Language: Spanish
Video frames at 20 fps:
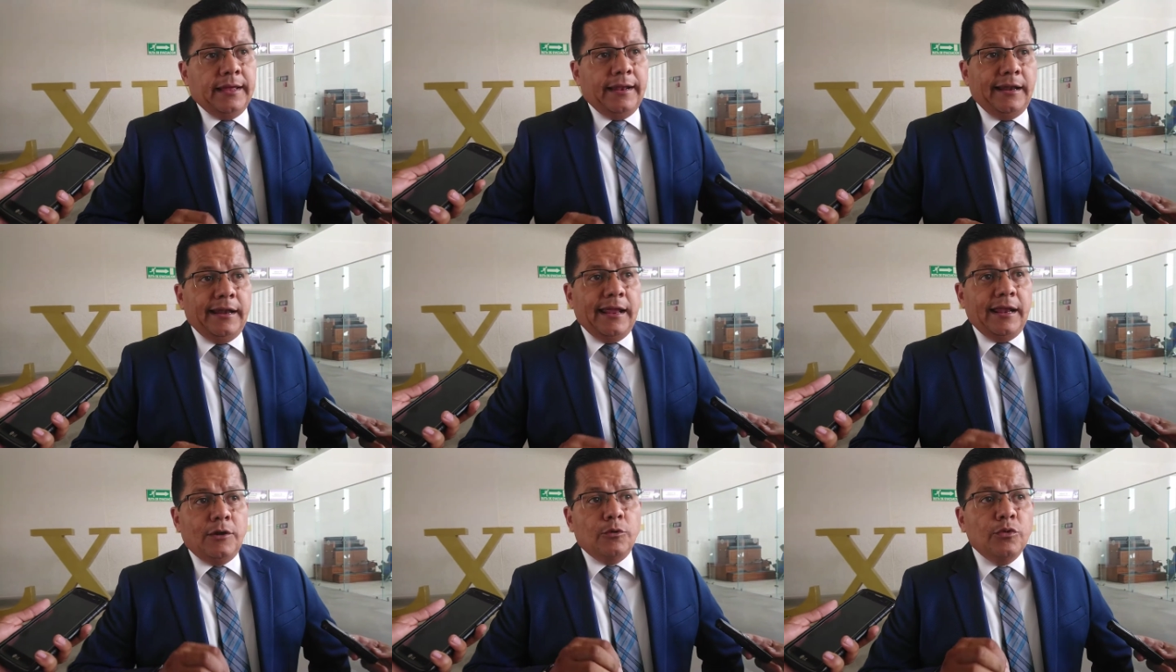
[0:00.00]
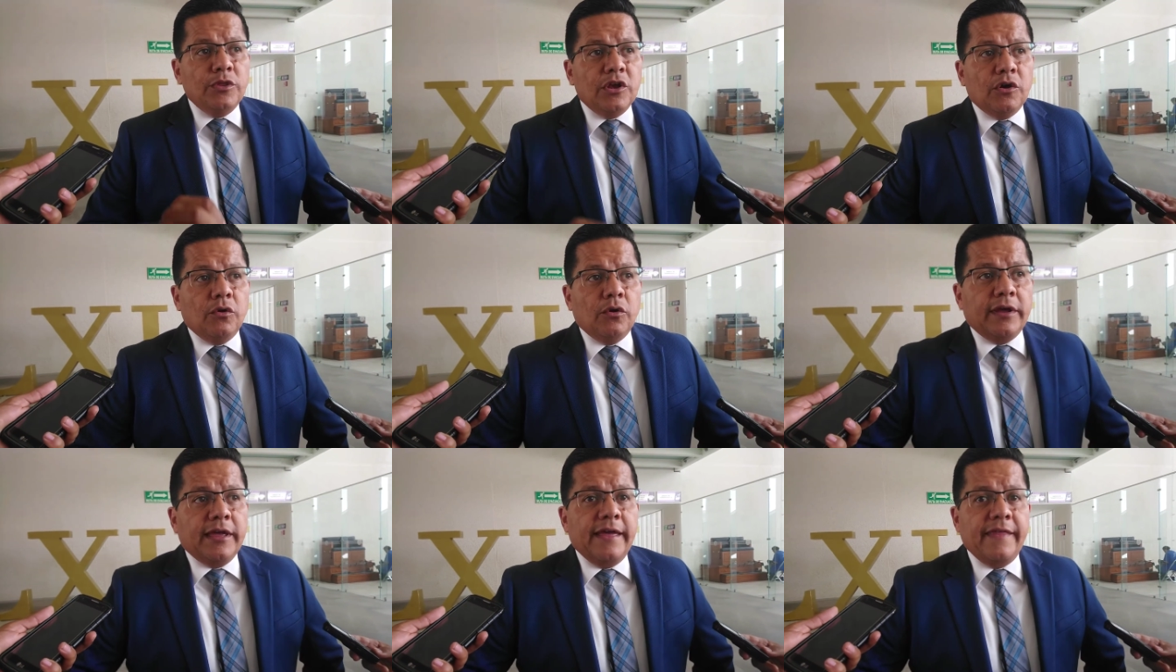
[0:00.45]
El,
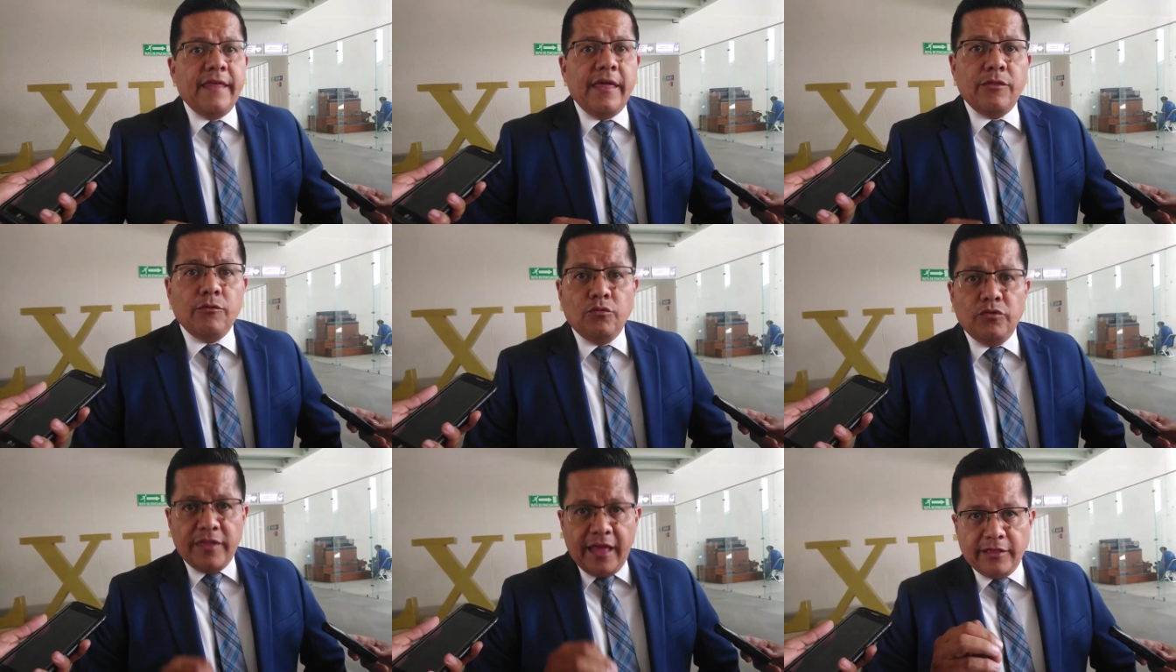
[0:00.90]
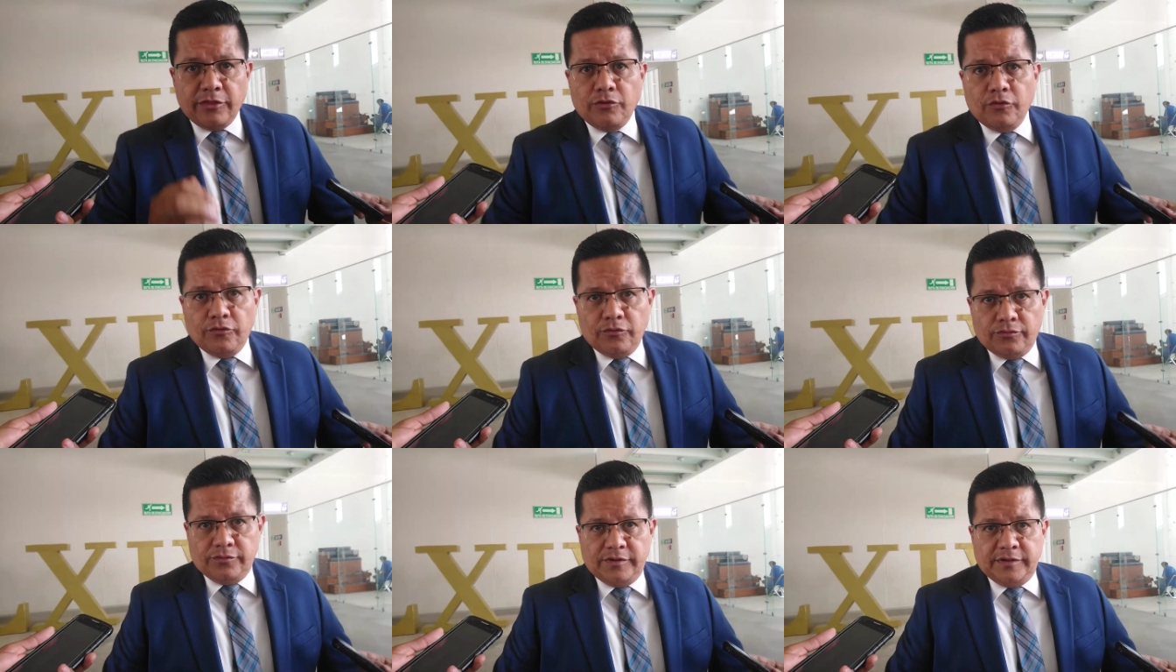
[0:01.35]
único que ha dado un
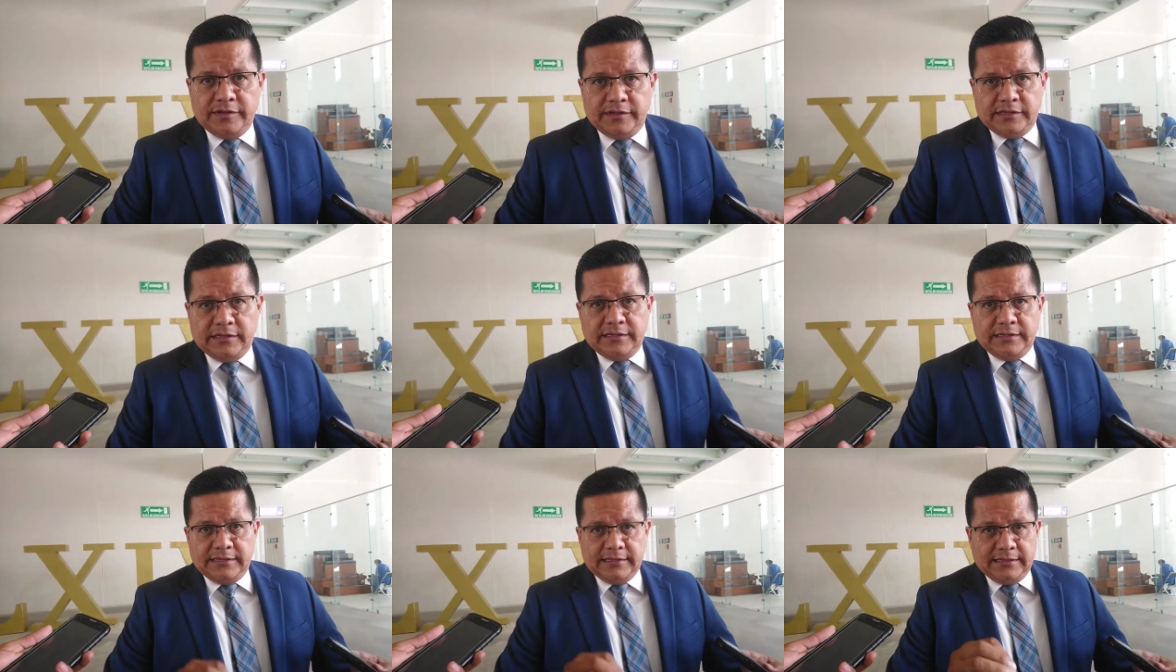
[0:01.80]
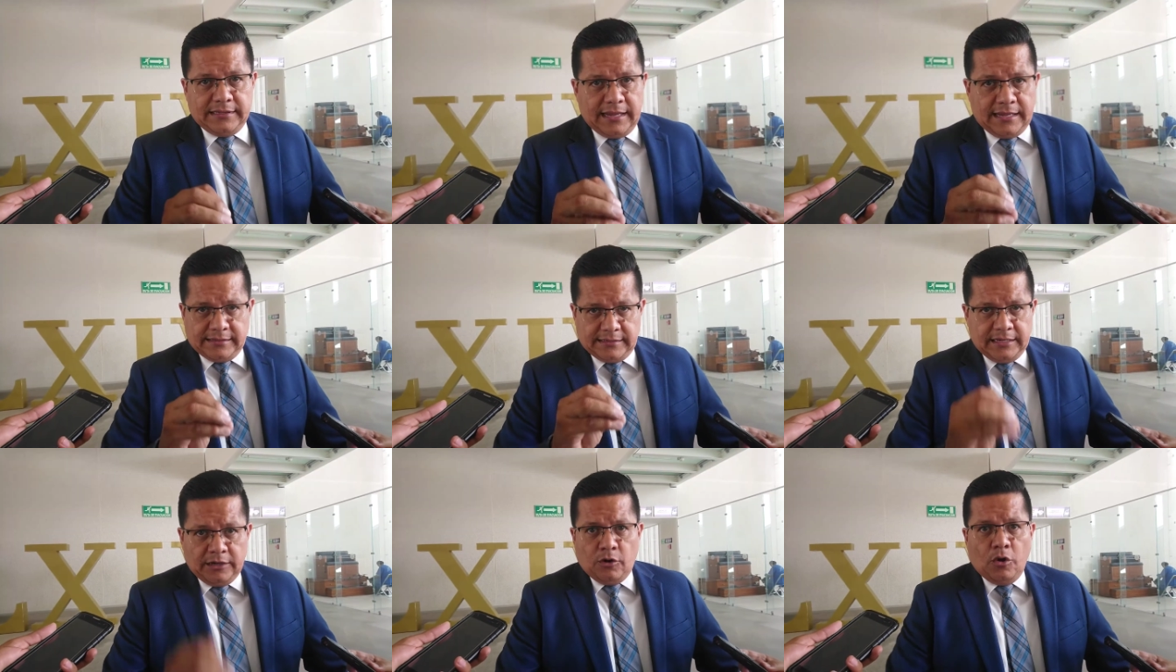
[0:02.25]
dato
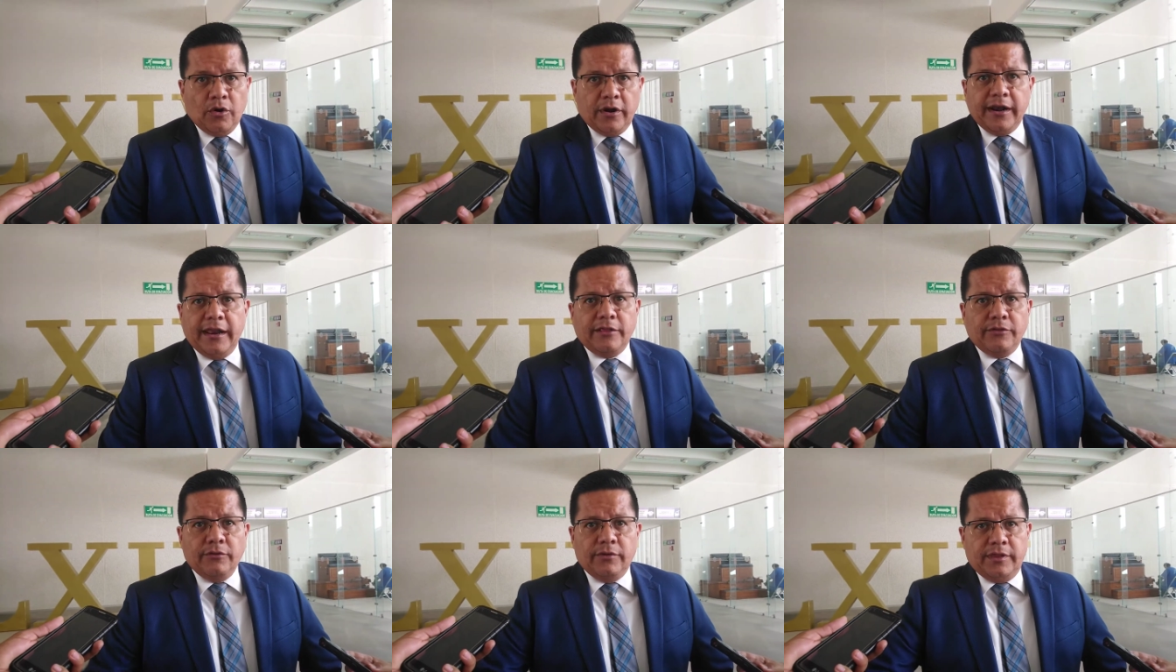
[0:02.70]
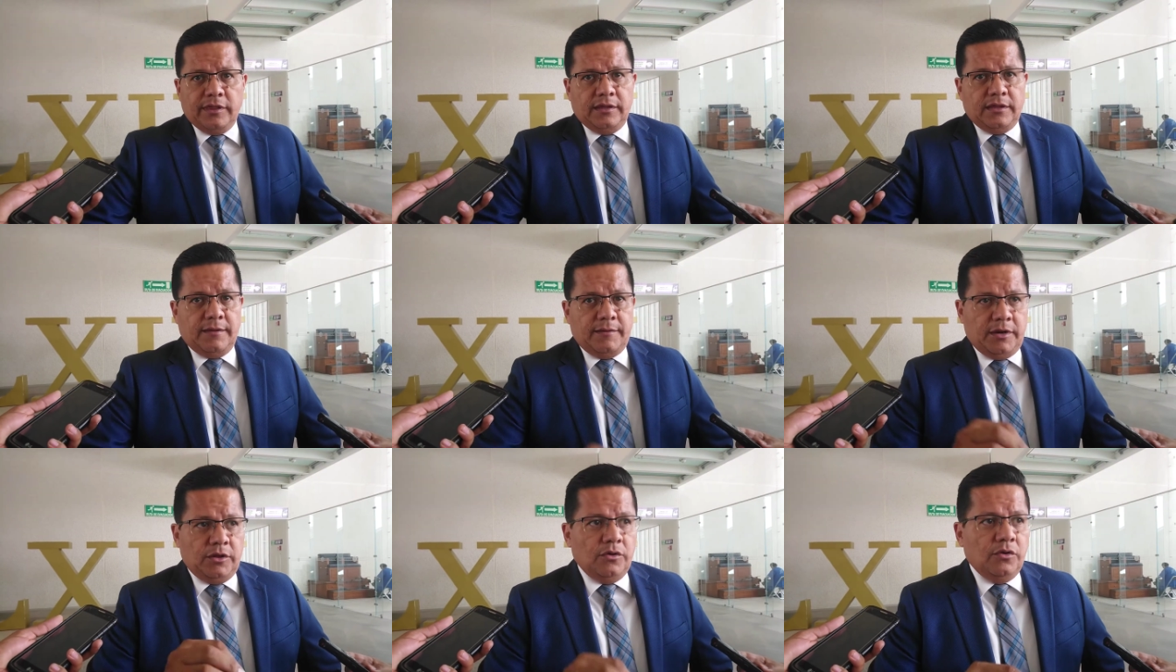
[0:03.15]
así concreto que
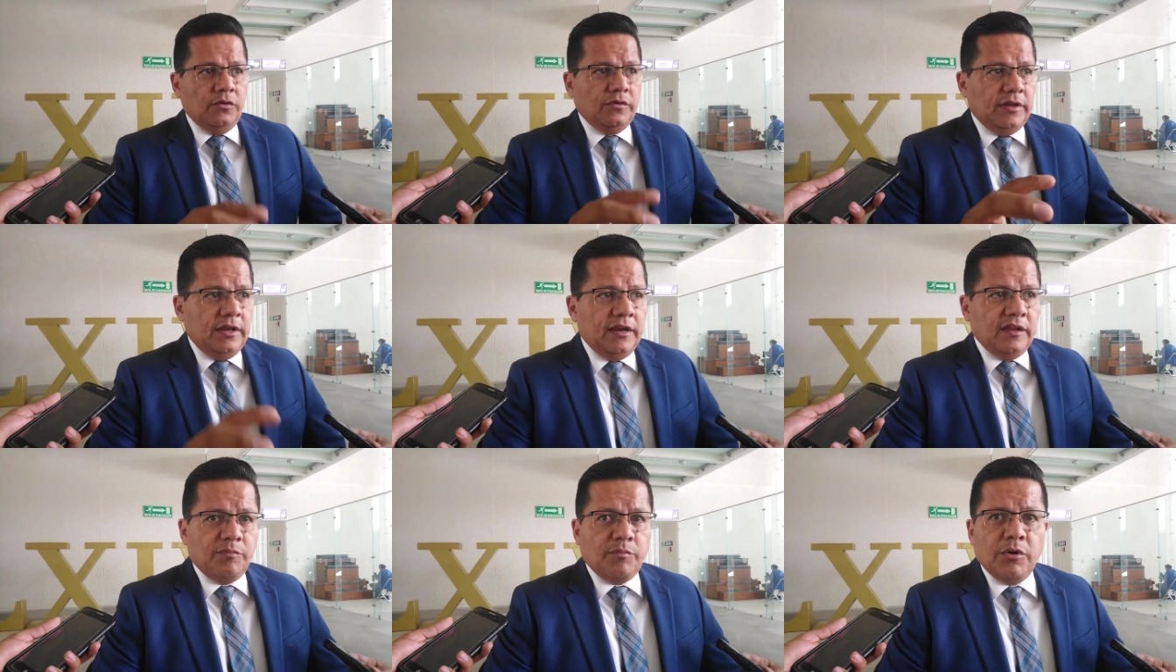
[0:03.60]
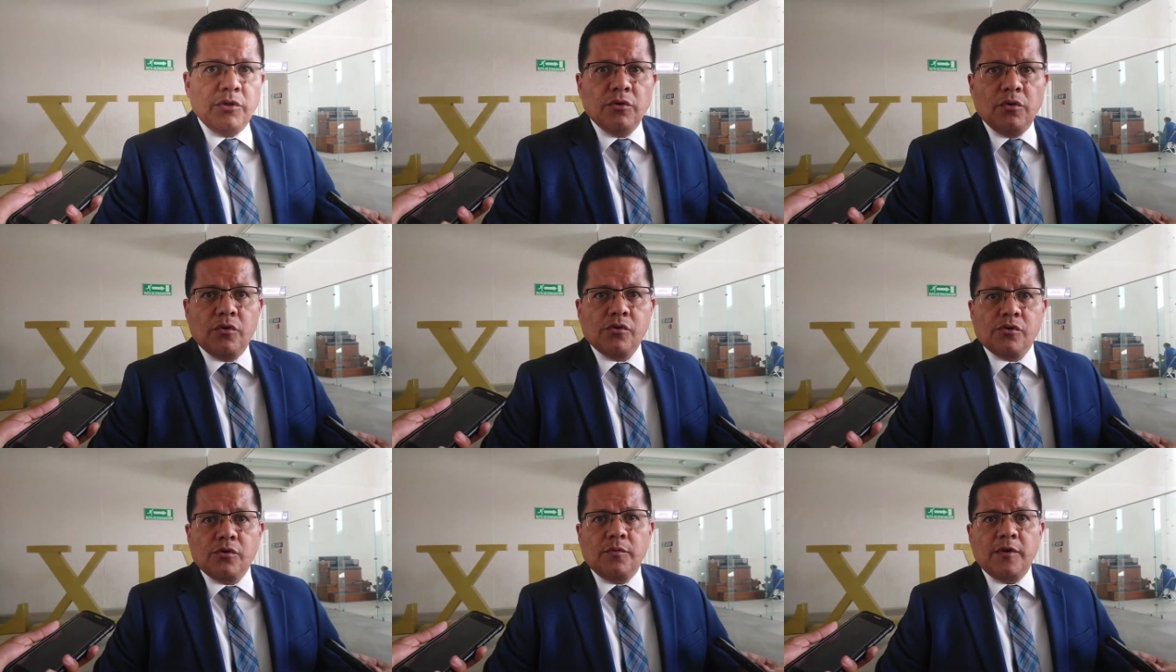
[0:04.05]
dice, a ver, yo sí les
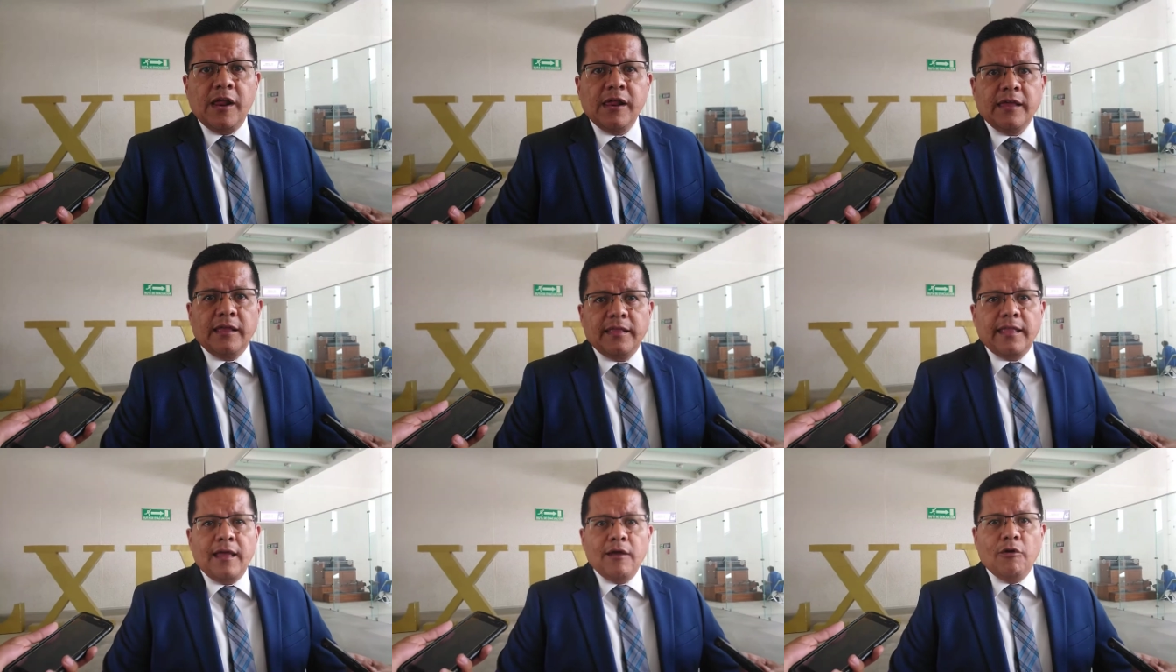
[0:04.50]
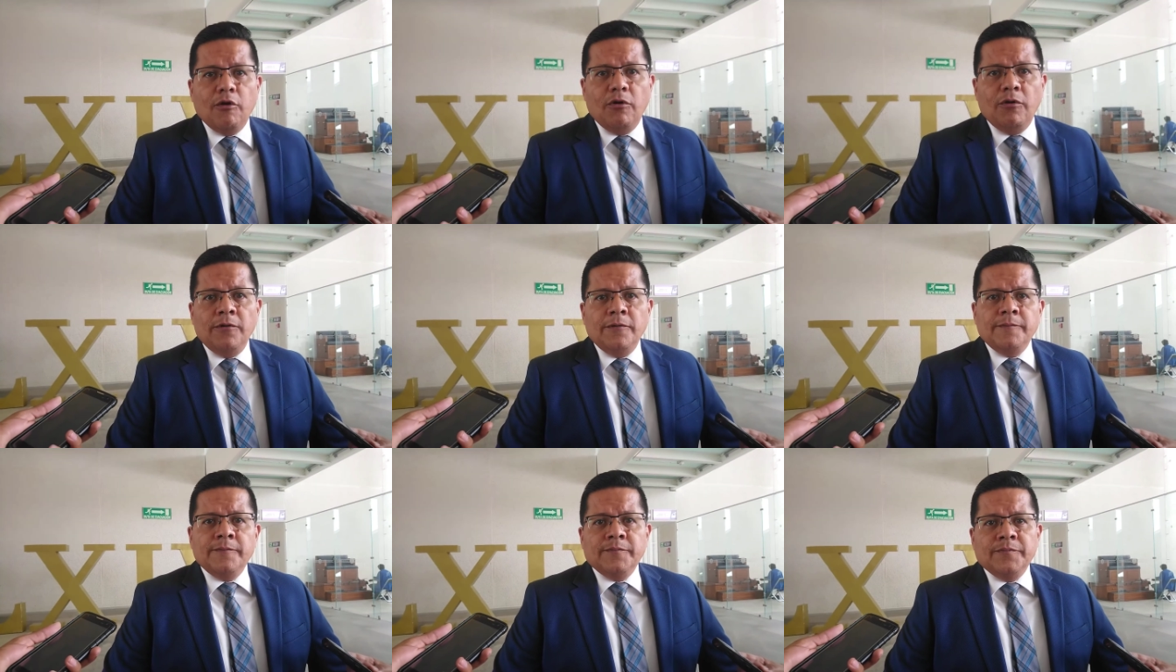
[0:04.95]
puedo corroborar que tengo